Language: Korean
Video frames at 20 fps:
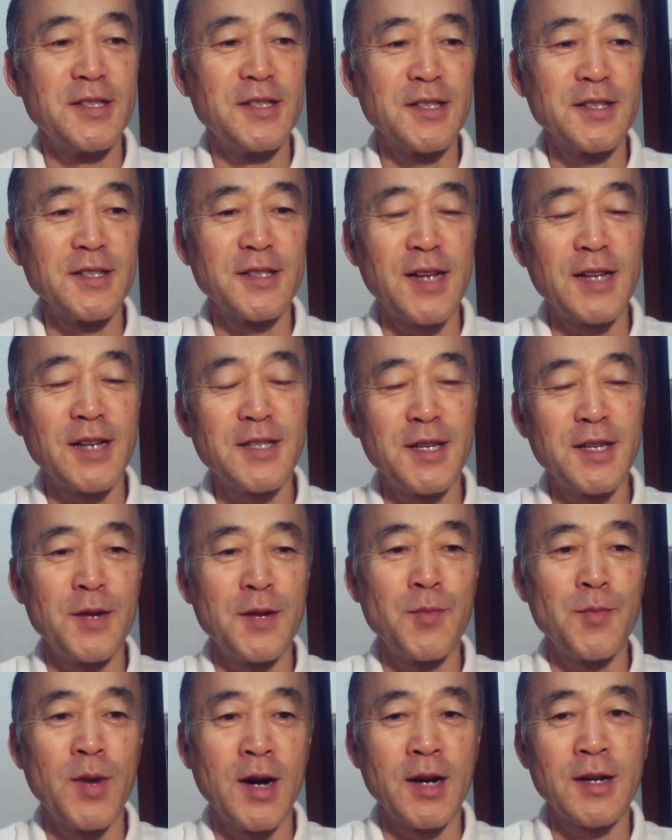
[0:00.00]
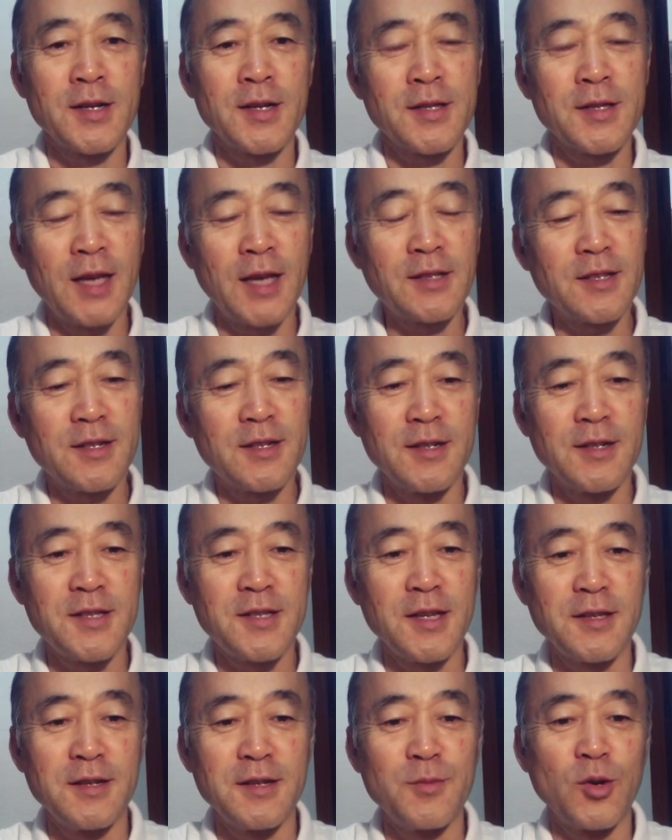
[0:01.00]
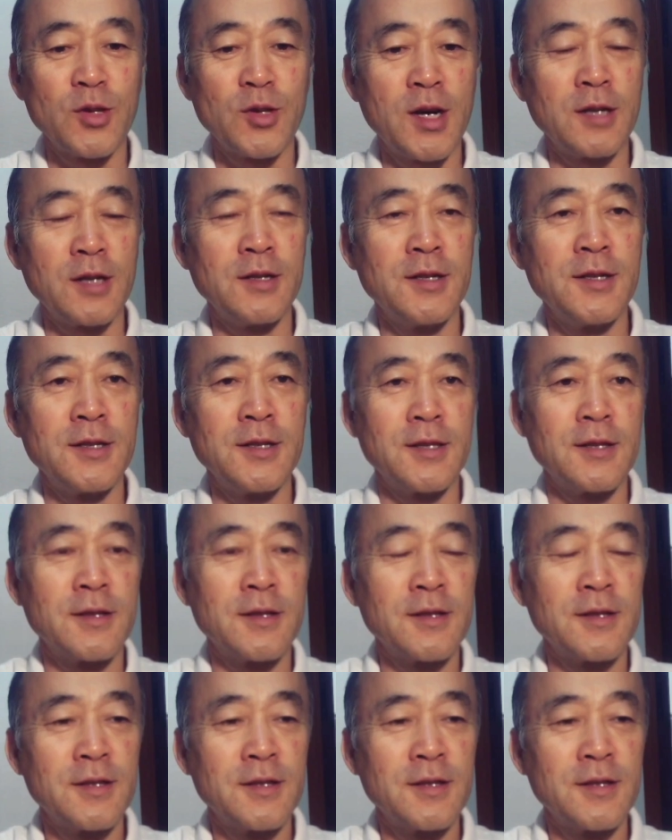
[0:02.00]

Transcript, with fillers: 저는 사실 막 데스크 체질보다는